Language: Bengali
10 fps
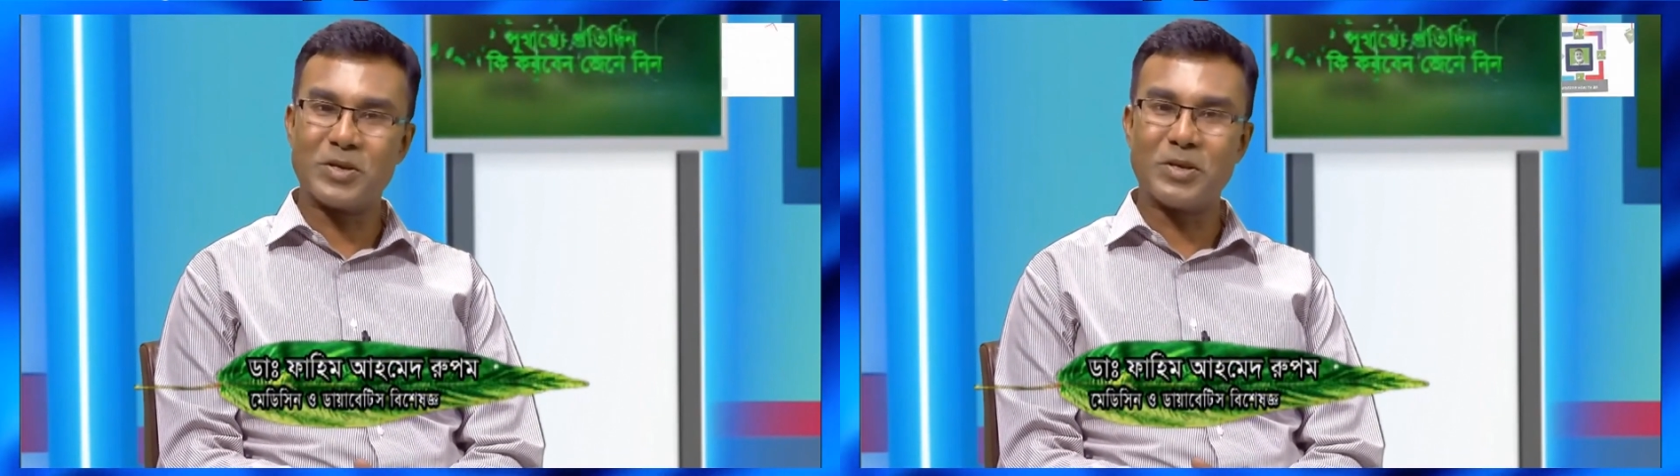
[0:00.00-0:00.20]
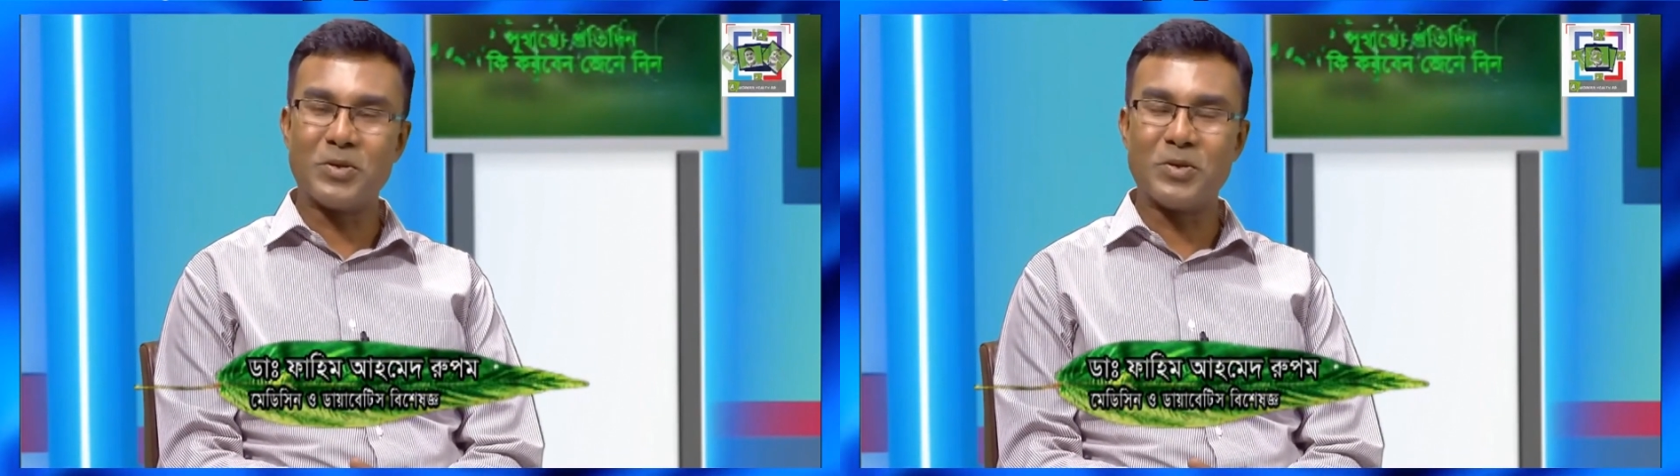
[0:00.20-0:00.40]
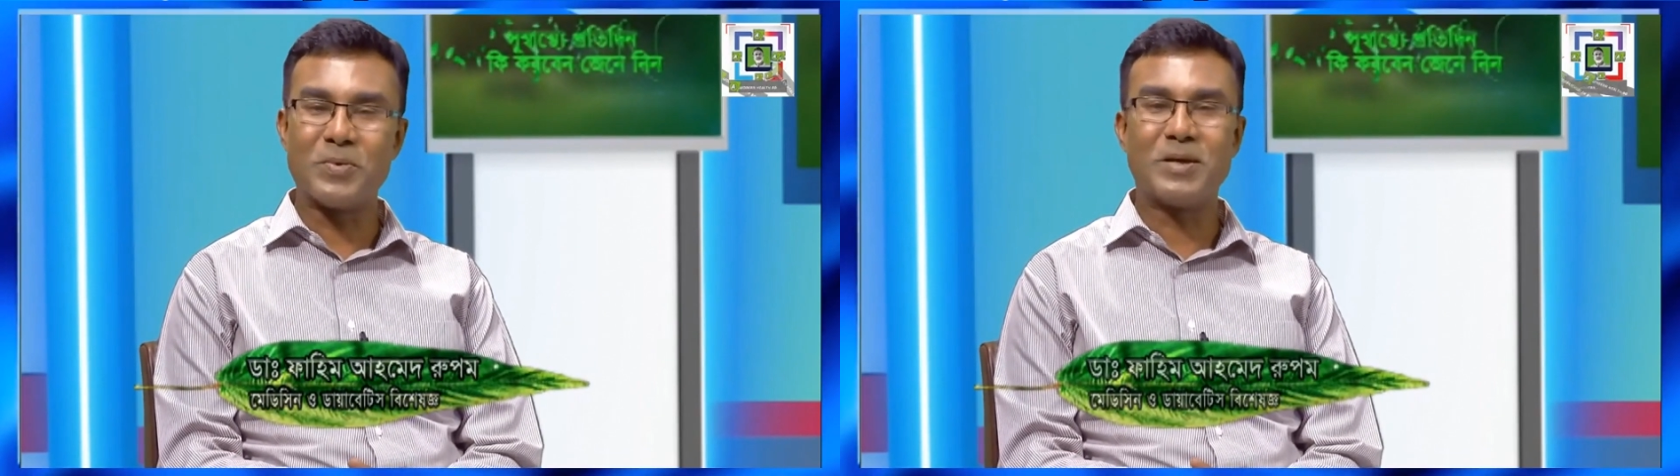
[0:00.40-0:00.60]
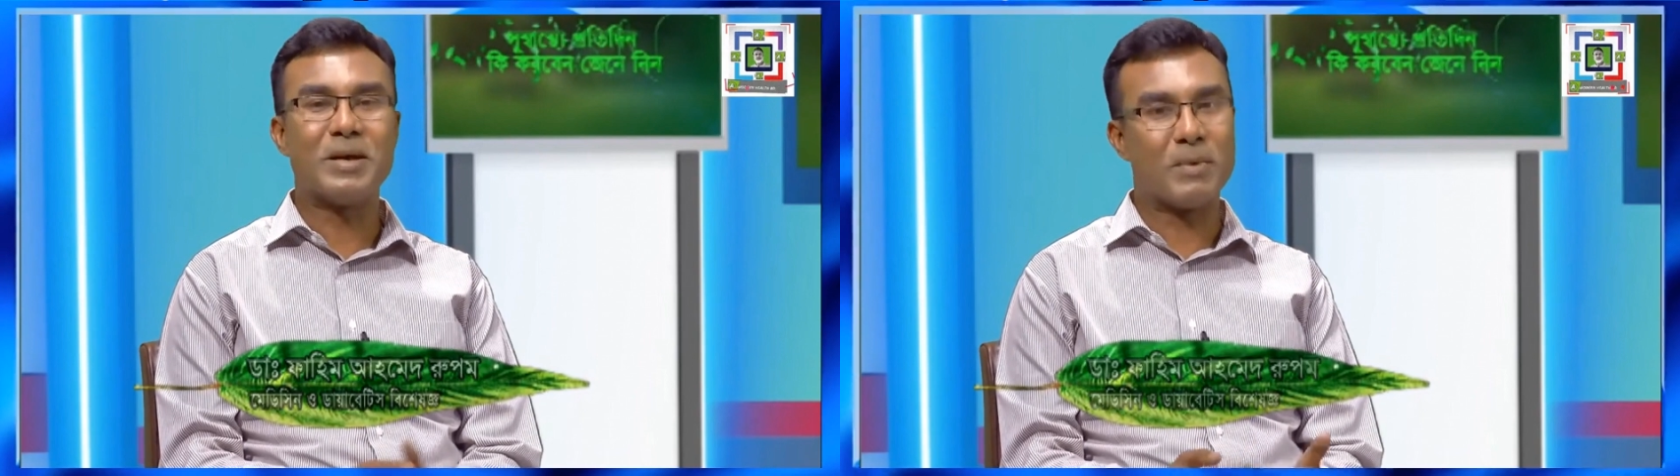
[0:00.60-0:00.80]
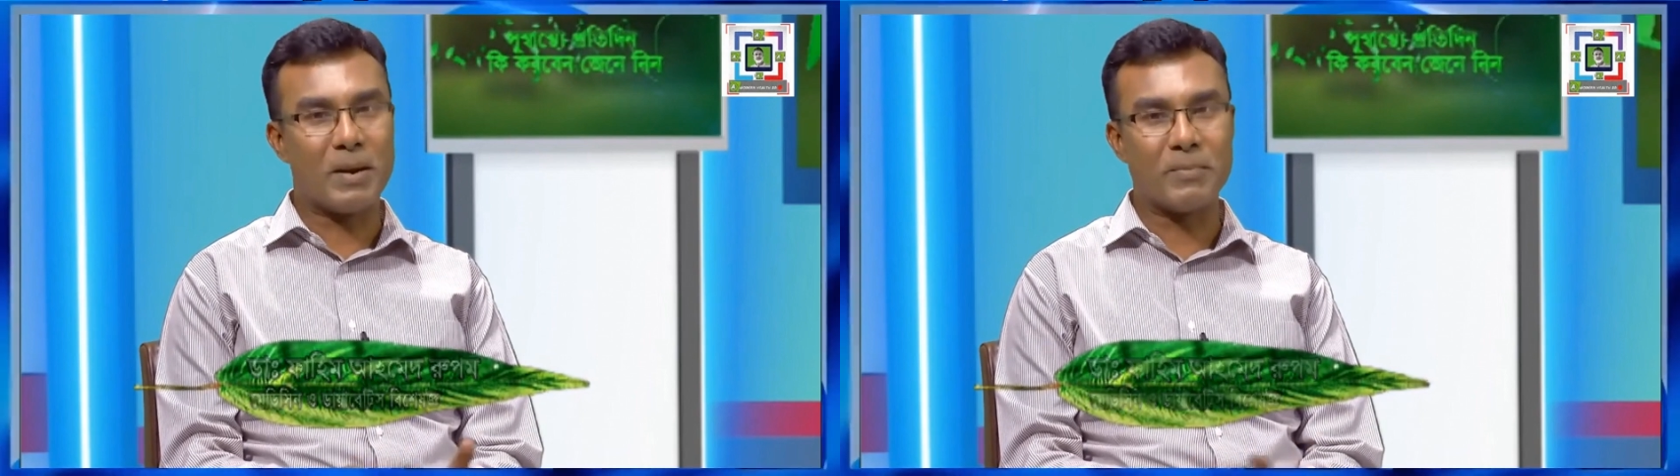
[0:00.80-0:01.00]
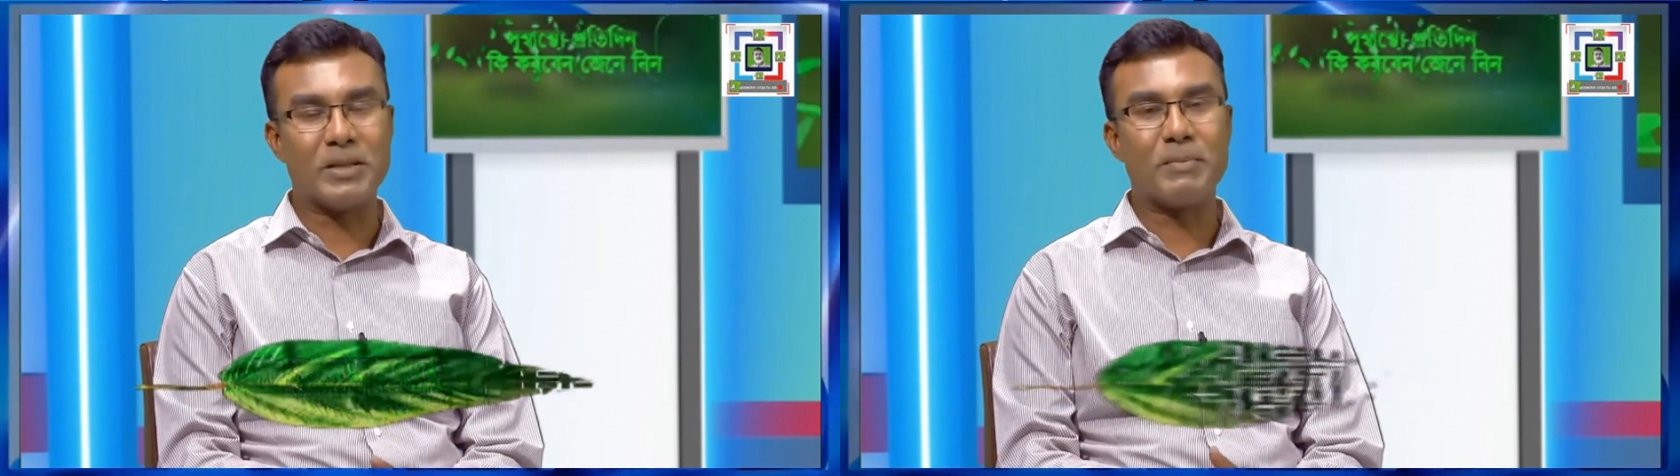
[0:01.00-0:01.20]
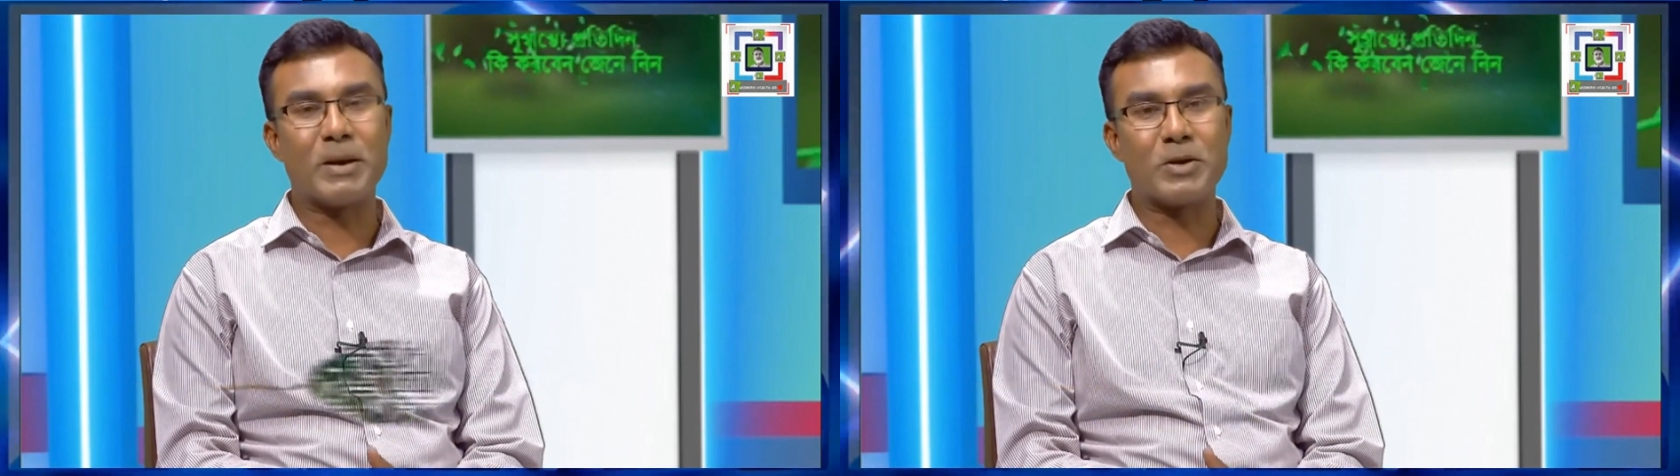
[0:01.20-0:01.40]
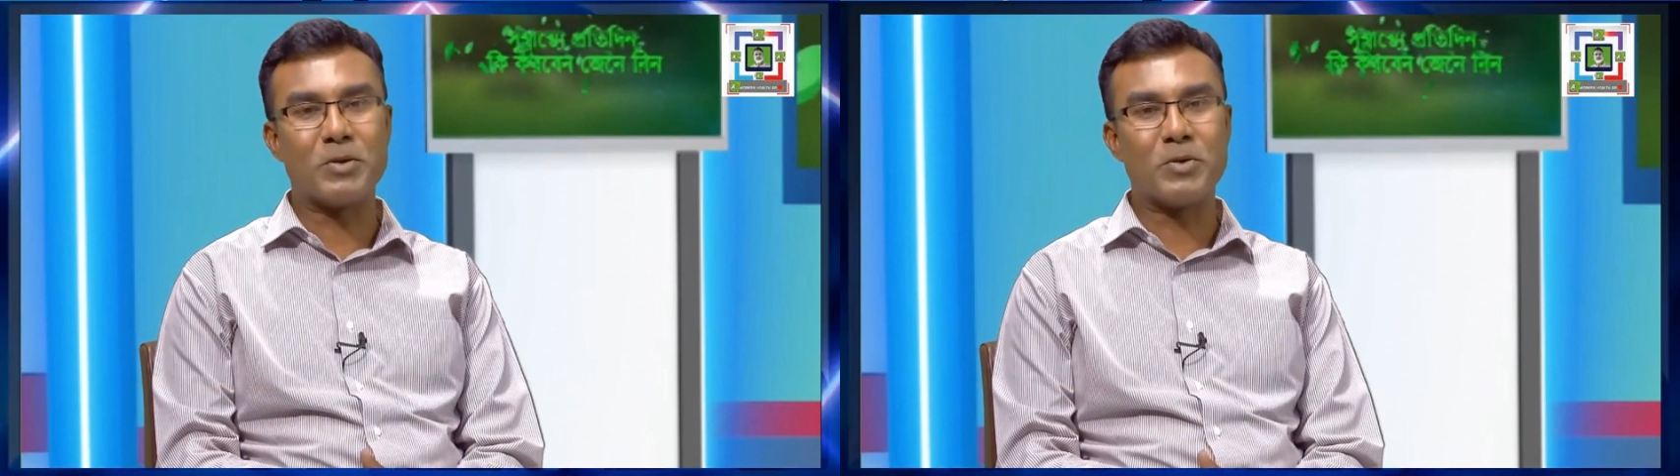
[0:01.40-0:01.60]
অনেক ধন্যবাদ আমরা আপনাদের
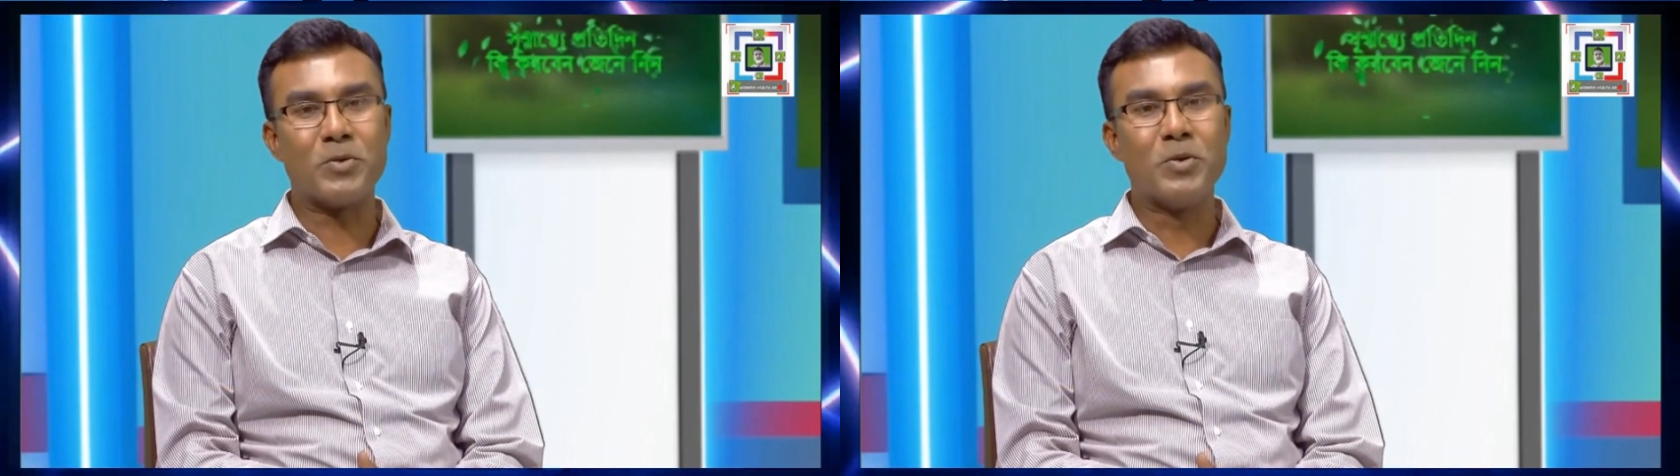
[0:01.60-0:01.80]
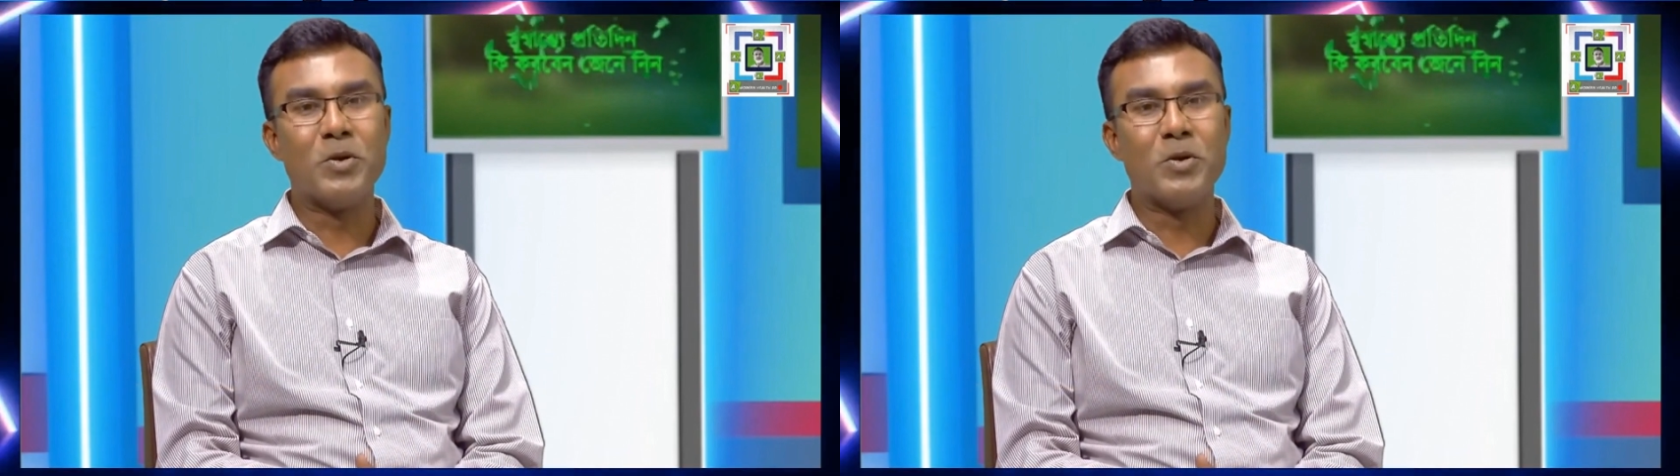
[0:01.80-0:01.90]
পাঠানো